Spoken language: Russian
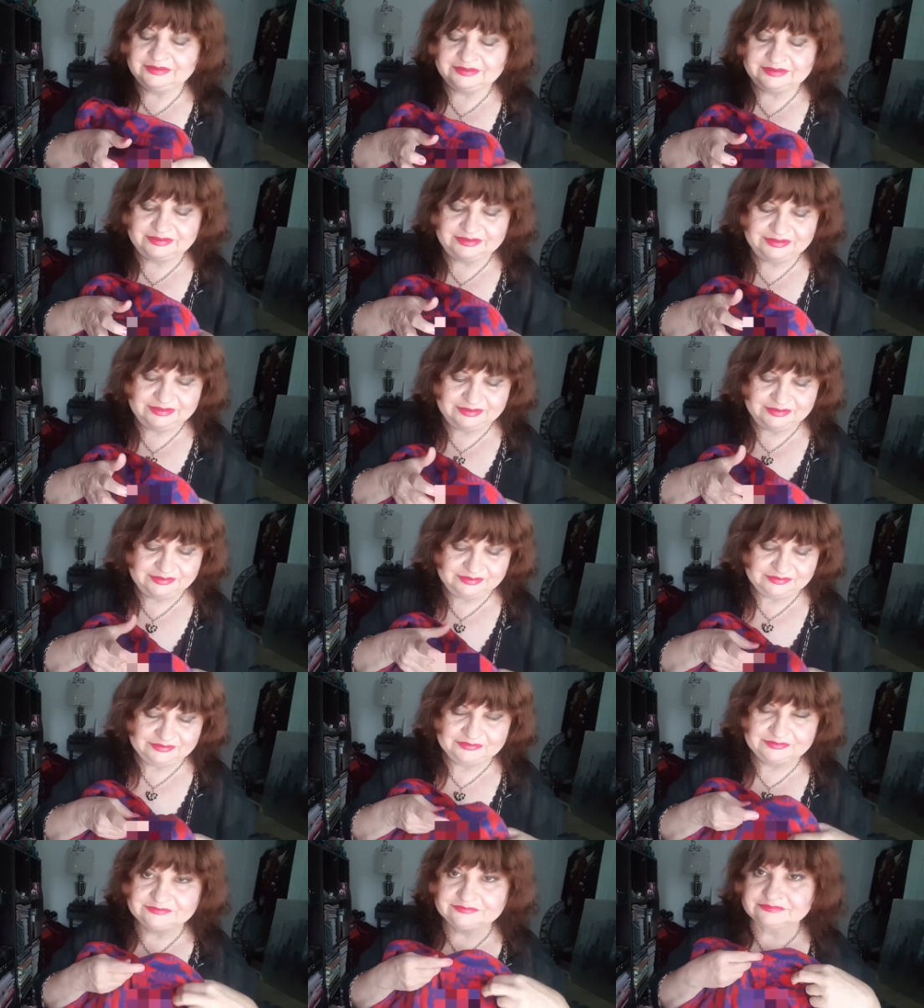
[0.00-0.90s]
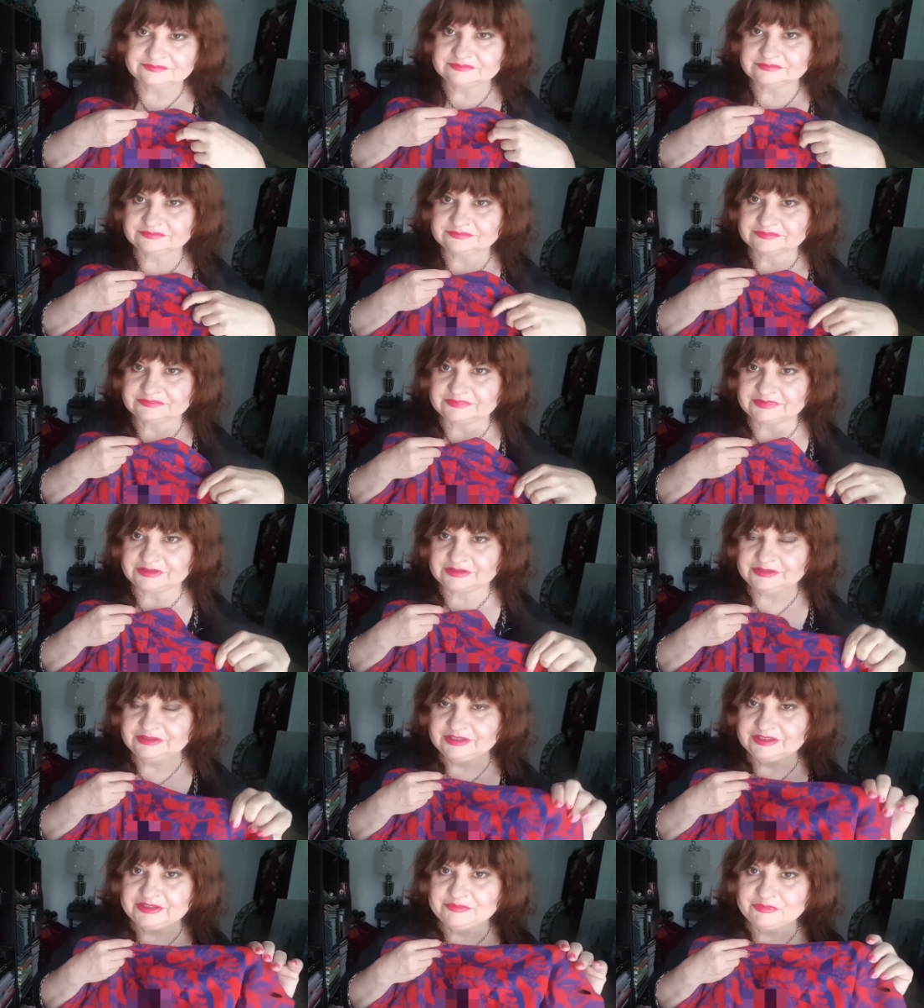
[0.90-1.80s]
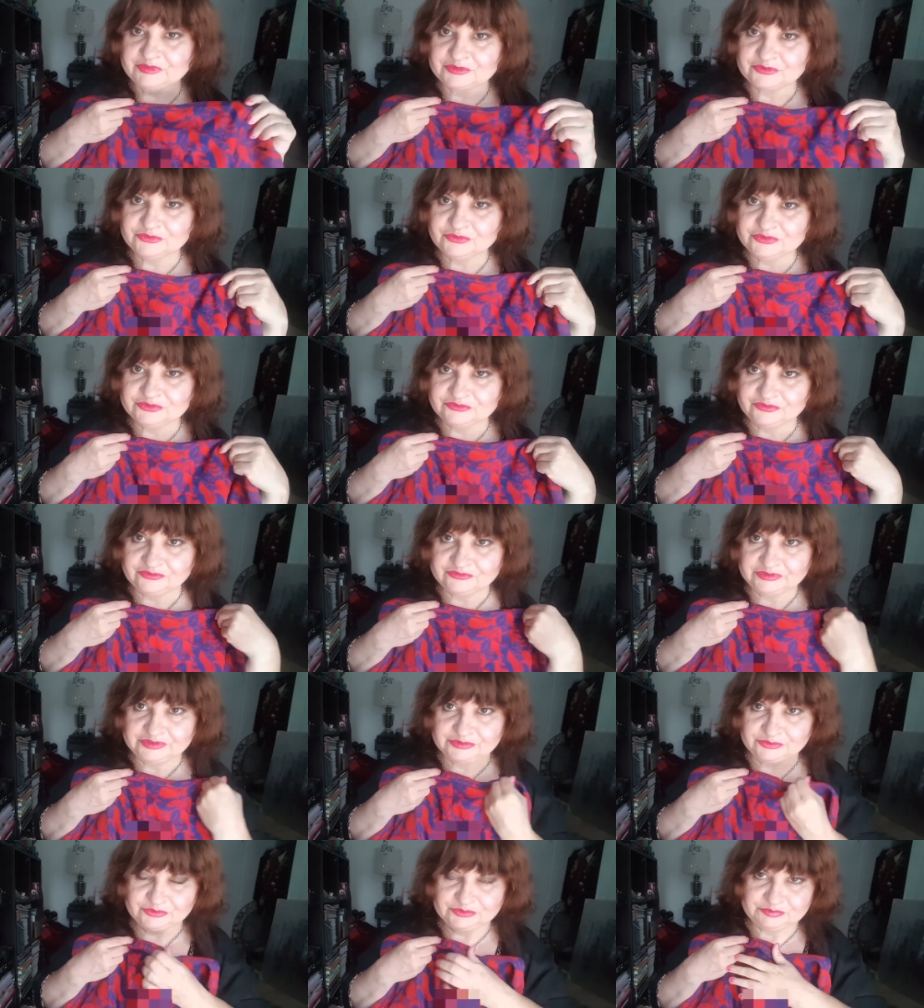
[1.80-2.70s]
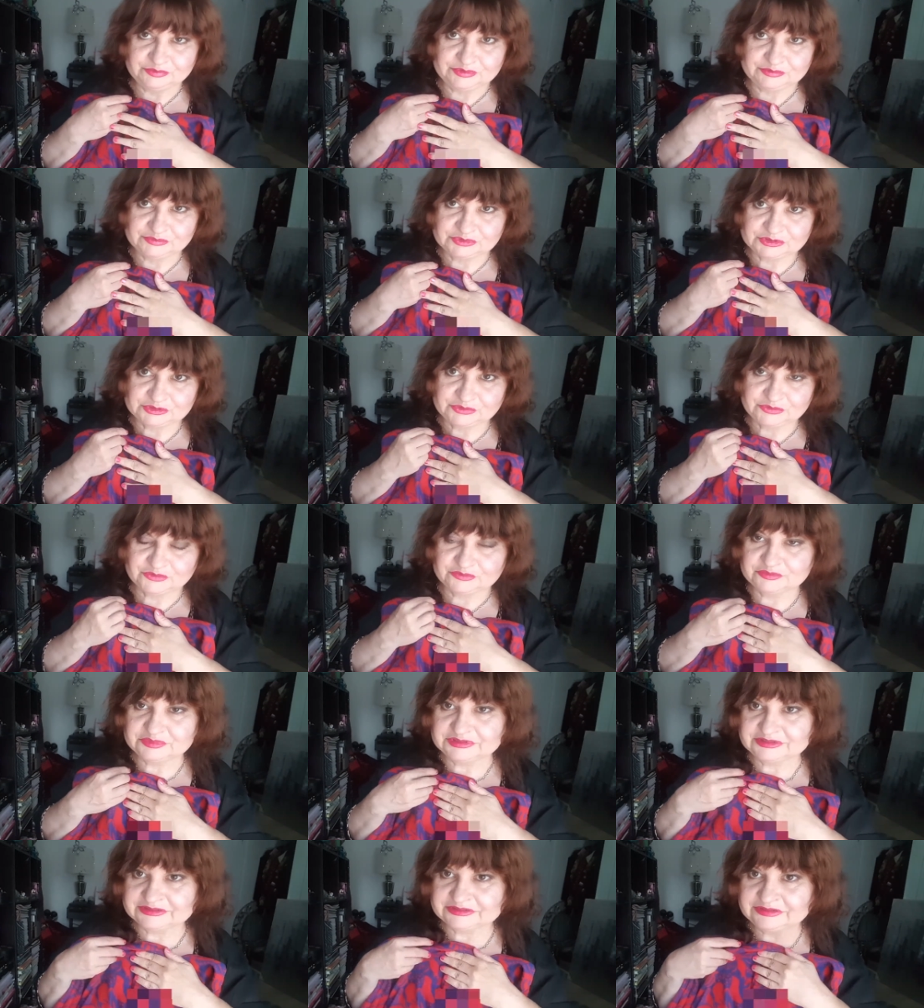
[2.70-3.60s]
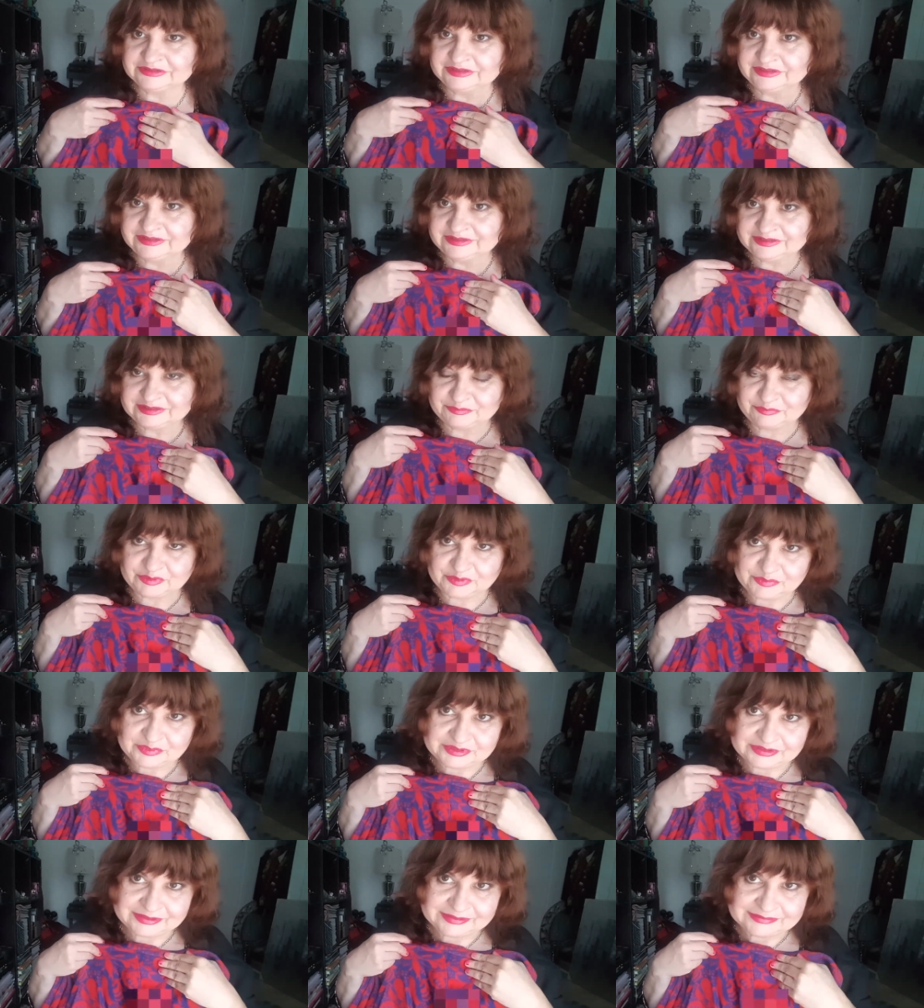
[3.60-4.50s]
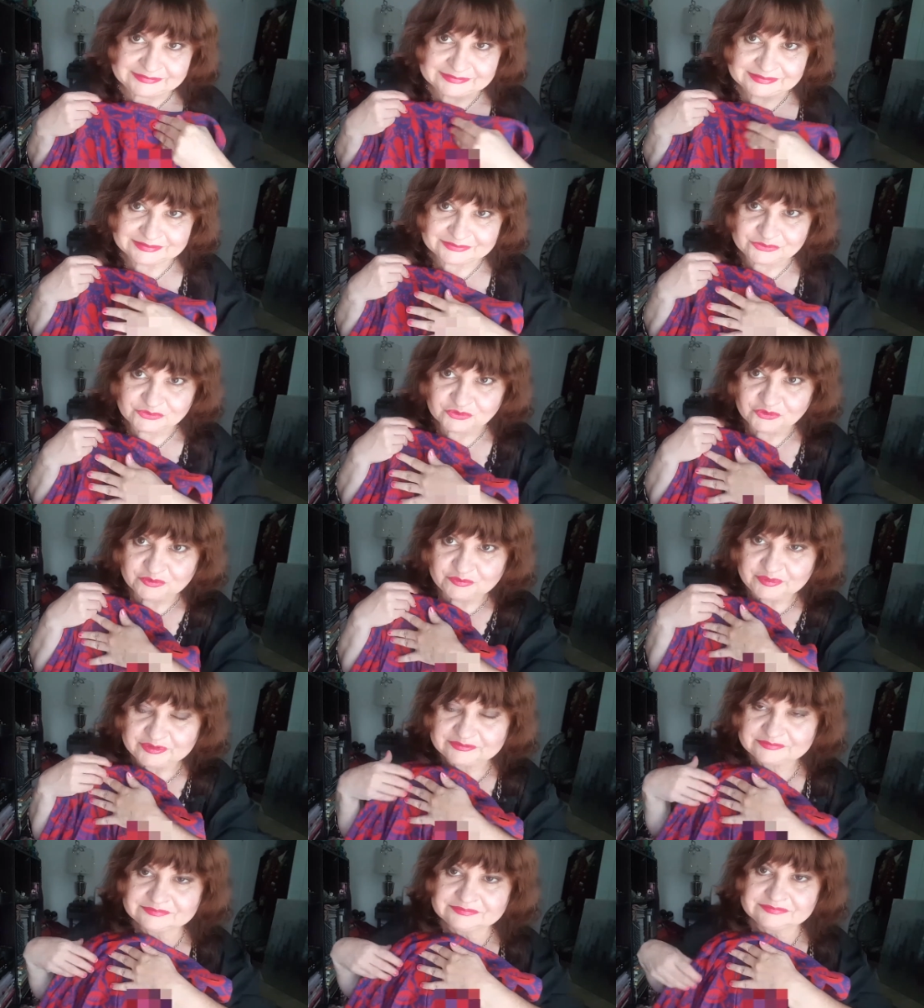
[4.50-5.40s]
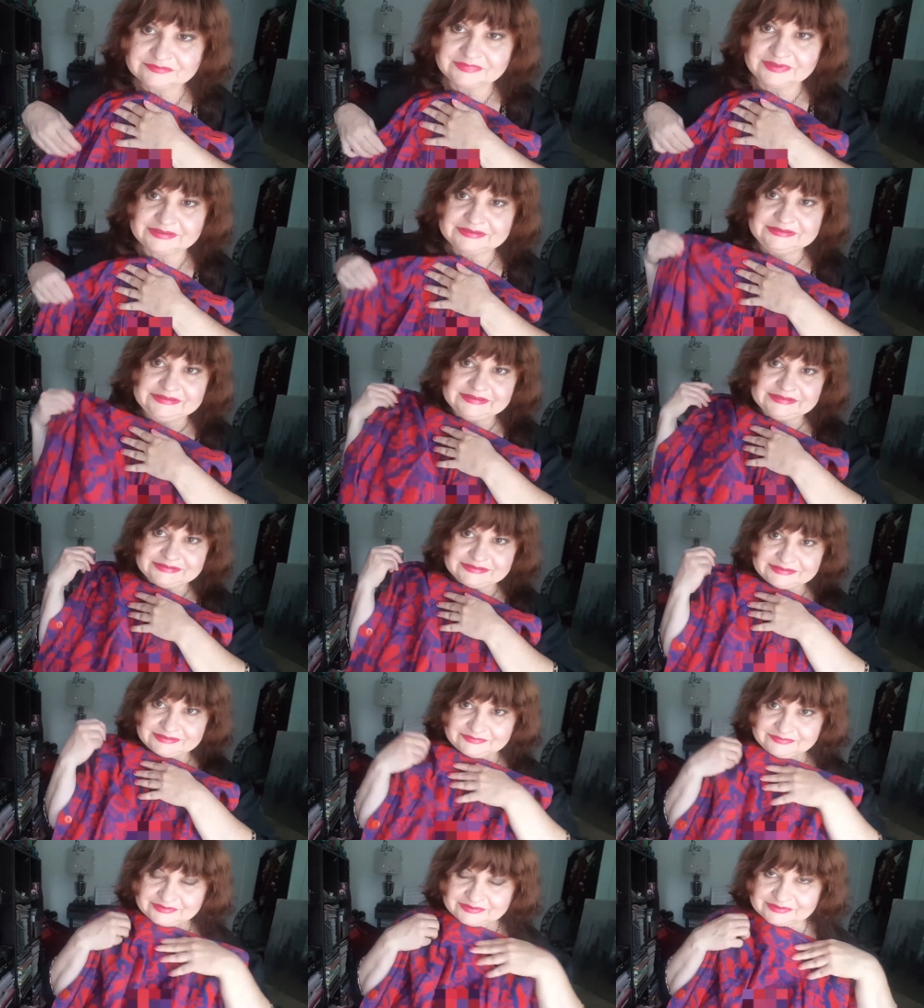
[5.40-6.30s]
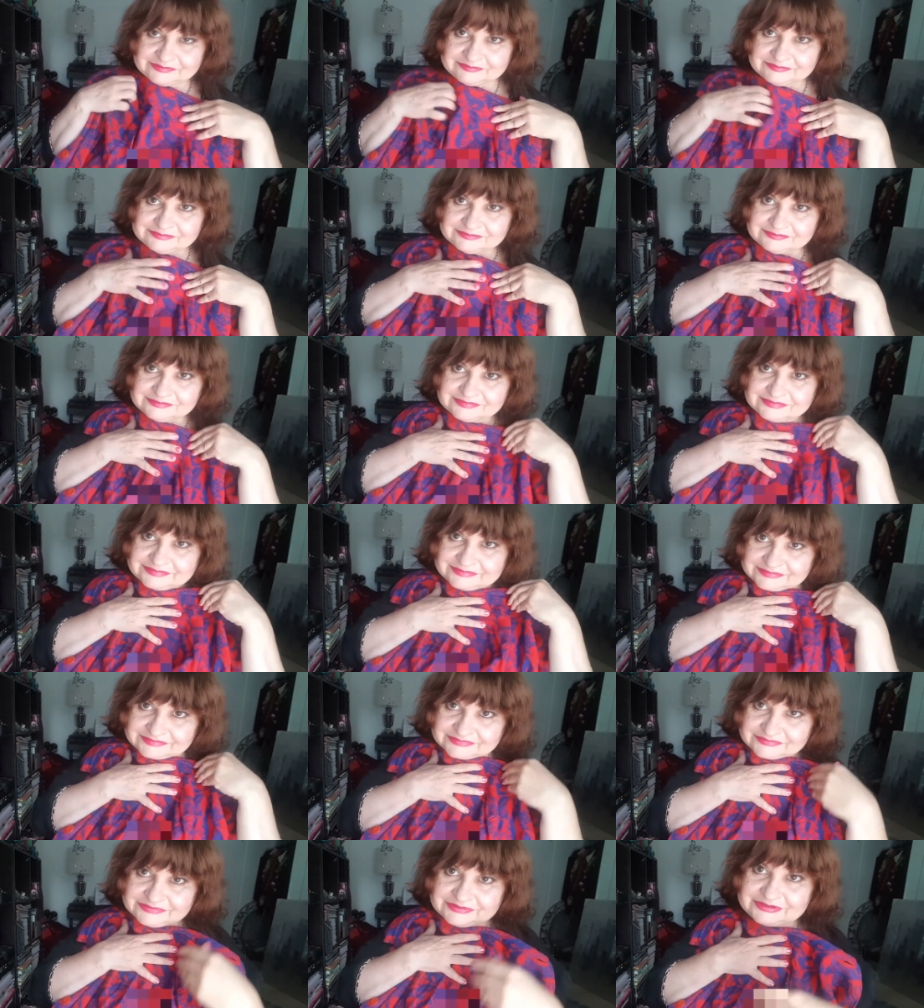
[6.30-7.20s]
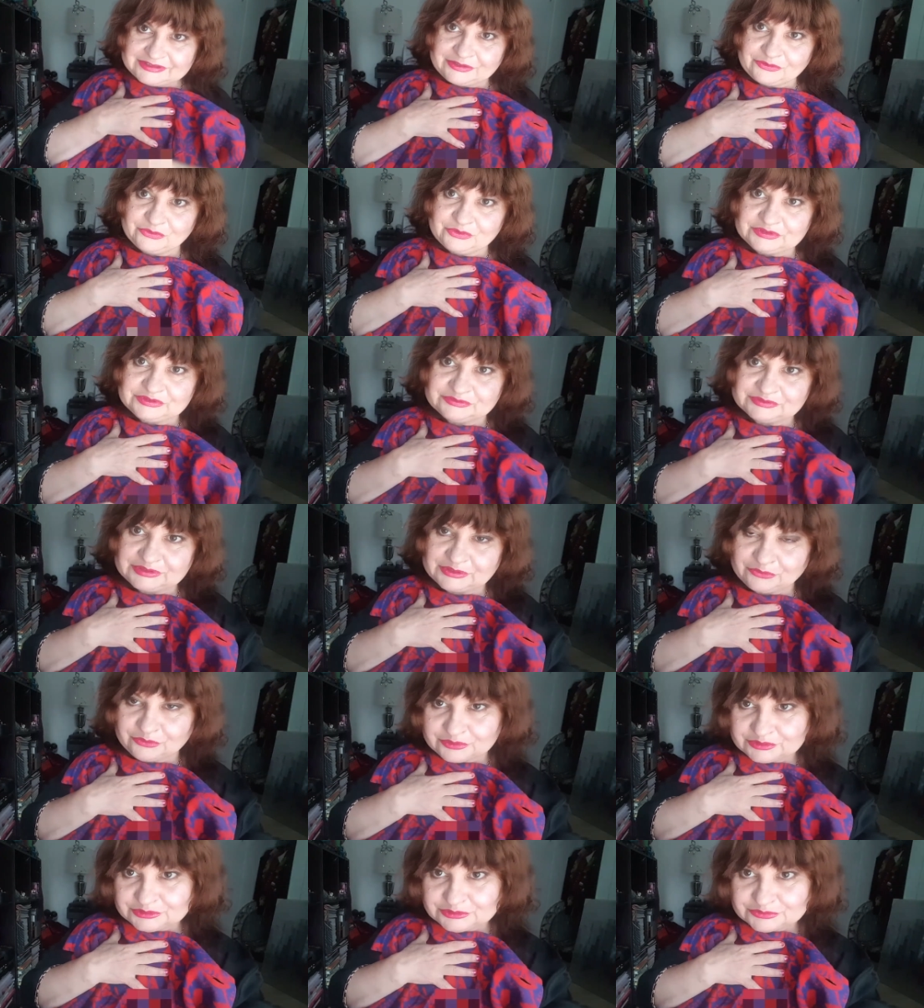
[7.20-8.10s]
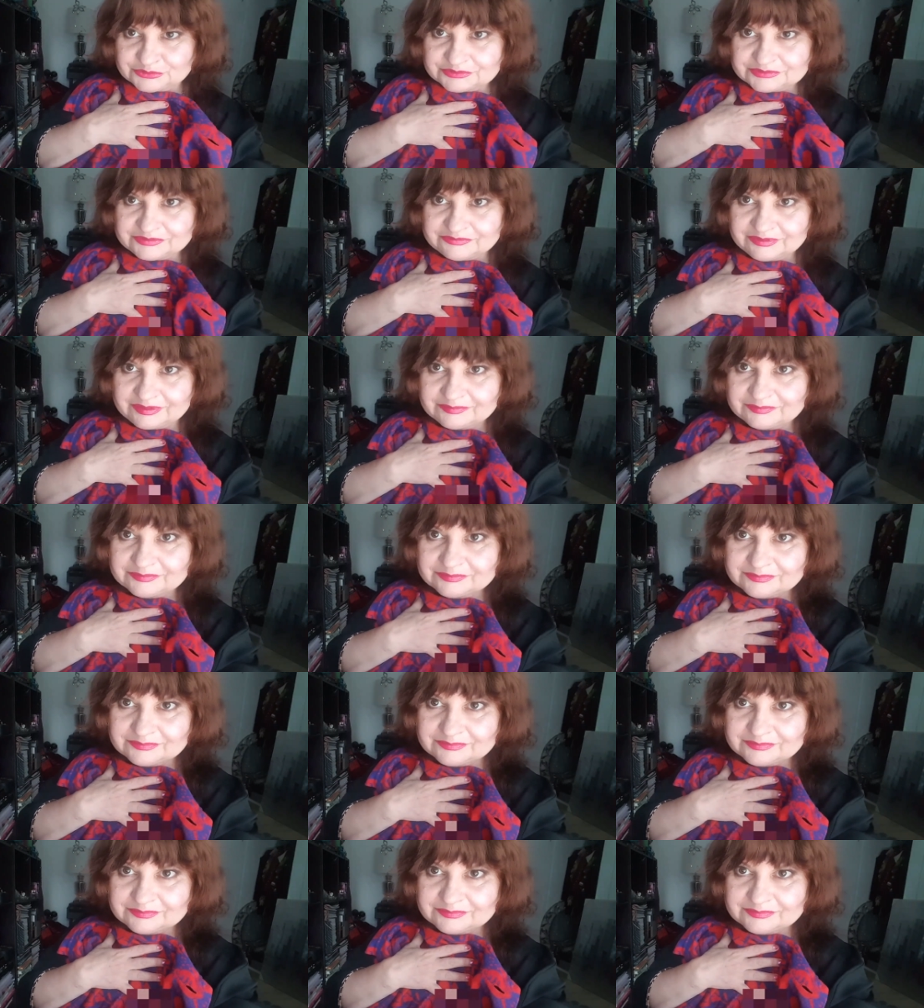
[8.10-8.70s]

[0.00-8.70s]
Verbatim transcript: и я не могу его выкинуть, потому что он мне напоминает о доме, о детстве. Какое-то вот такое чувство.